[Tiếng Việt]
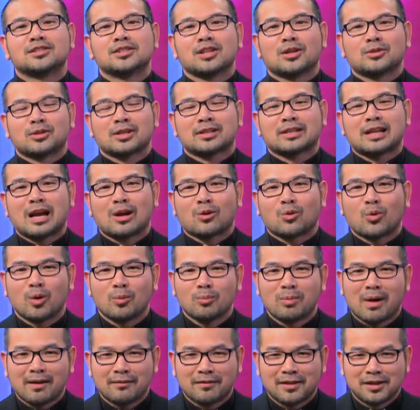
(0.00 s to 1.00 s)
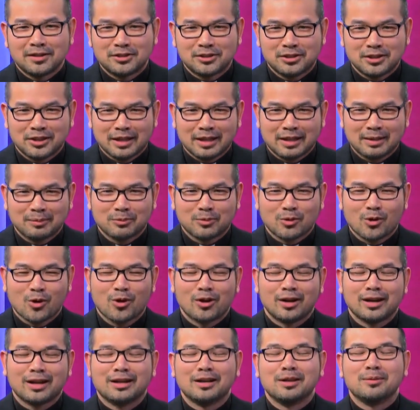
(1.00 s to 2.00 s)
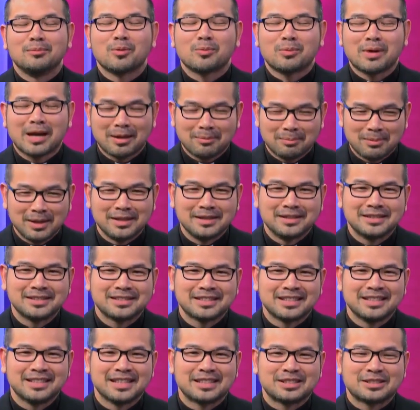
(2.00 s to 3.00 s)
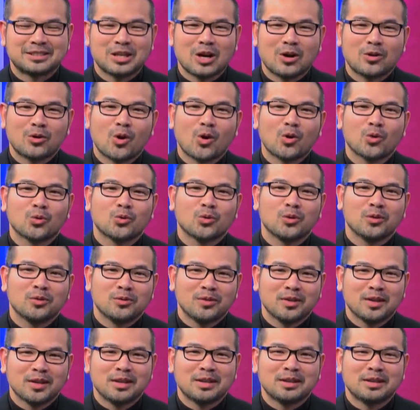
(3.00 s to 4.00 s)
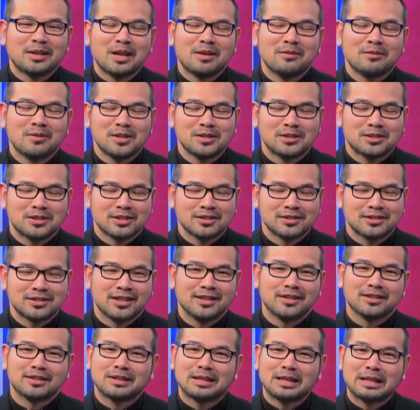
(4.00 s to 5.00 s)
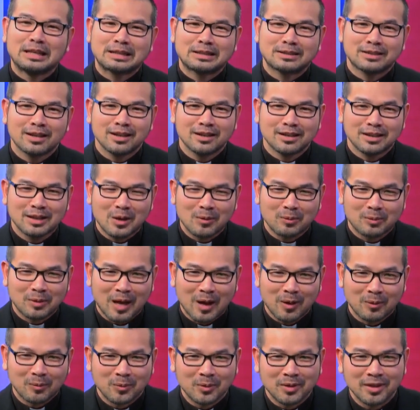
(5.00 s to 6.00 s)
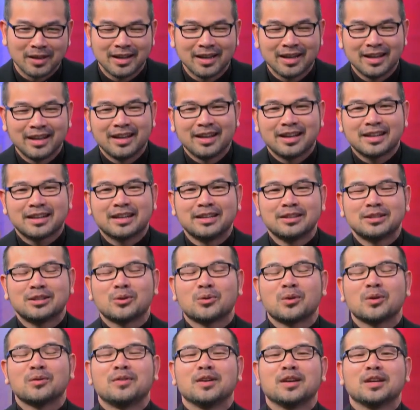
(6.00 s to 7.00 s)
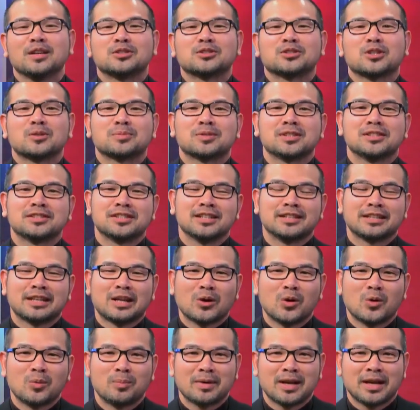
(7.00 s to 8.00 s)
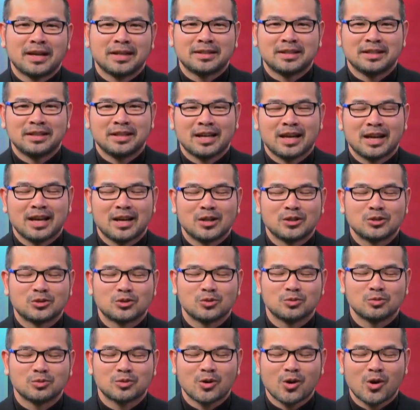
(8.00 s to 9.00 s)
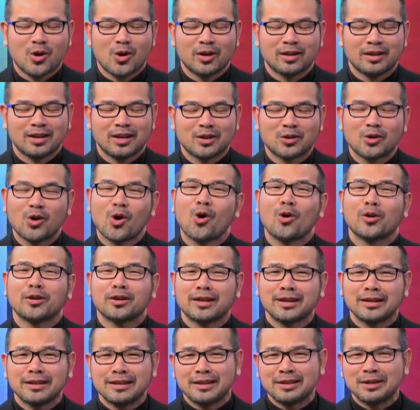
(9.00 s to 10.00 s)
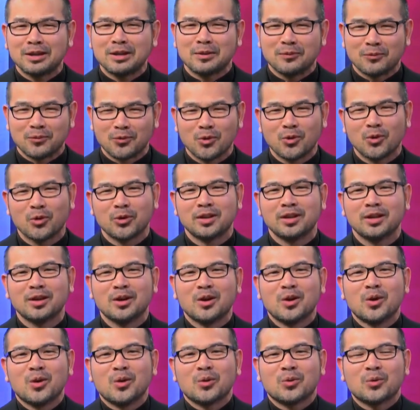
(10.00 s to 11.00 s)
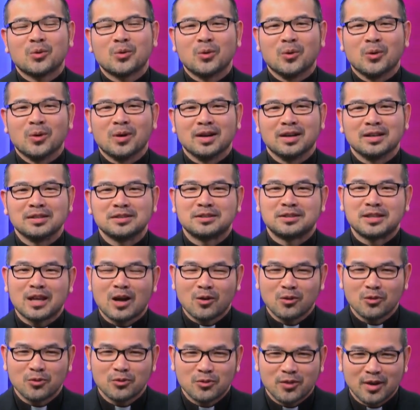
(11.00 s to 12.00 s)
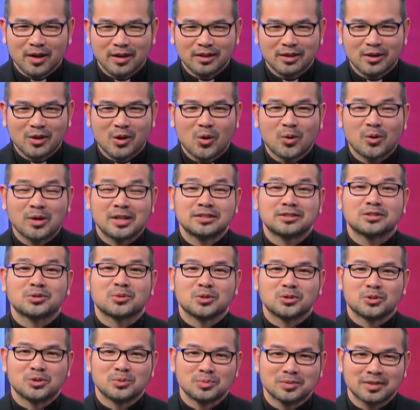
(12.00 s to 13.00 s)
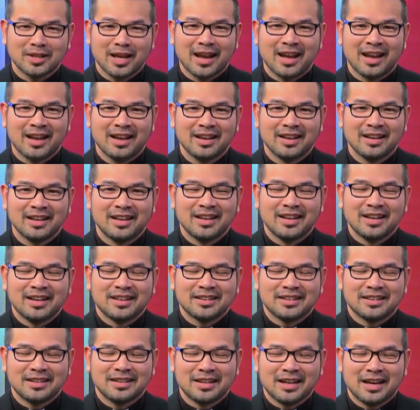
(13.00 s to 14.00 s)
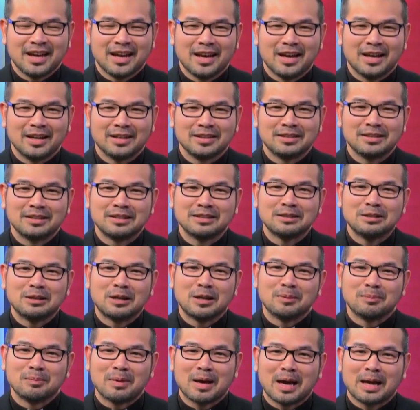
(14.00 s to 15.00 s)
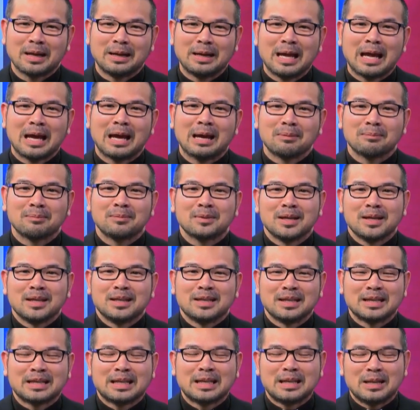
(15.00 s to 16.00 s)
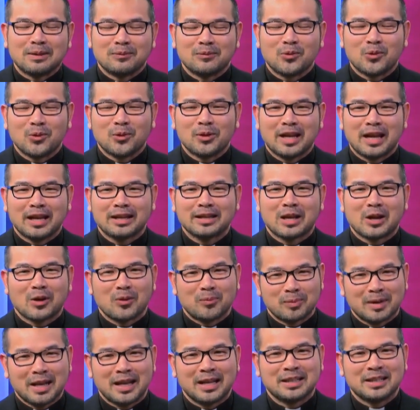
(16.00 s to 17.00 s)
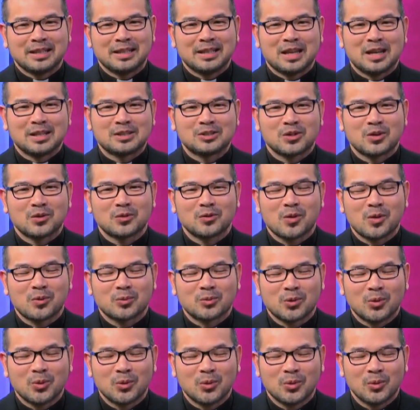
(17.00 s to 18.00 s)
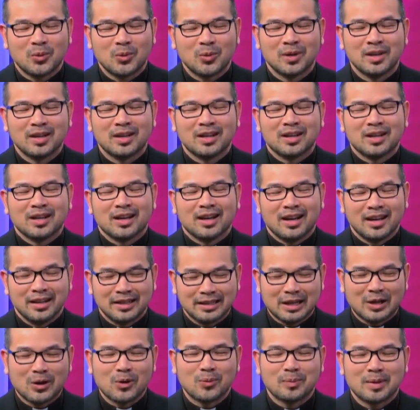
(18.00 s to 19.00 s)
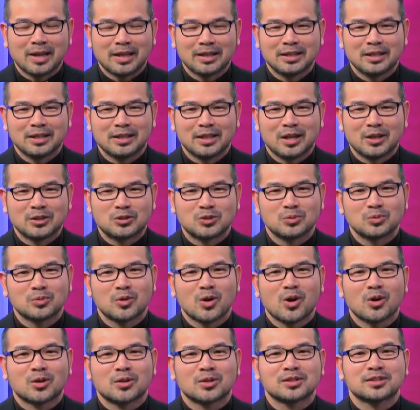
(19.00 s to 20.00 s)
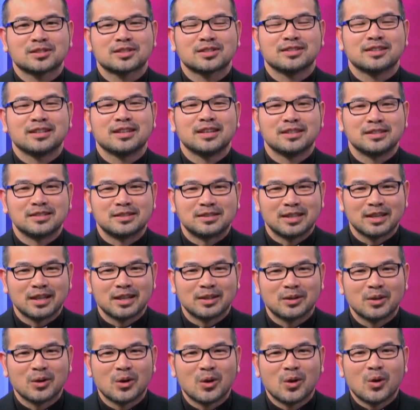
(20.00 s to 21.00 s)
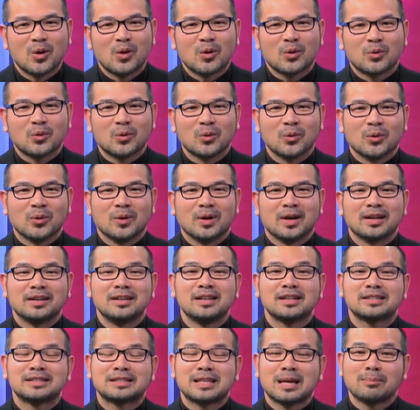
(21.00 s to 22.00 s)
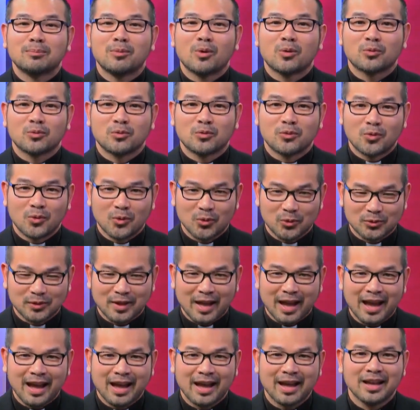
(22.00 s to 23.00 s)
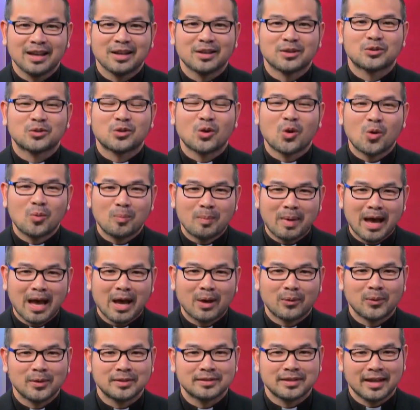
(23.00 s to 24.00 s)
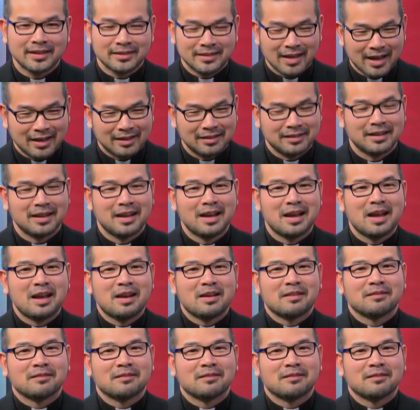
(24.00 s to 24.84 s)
Kính chào tất cả quý ông bà và anh chị em, con là Linh Mục An Bình. Xin được chào đón quý vị đến với chương trình tin tức cộng đồng. Kính thưa quý vị, trong chương trình ngày hôm nay thì à, chúng con à, có những cái những niềm vui của giáo phận Orange của chúng ta. Thì à, những người mà đem những cái niềm vui đến ngày hôm nay thì trong phòng thu hình ngày hôm nay thì chúng con có sự hiện diện của Đức Giám mục Phụ tá Tô Ma Nguyễn Thái Thành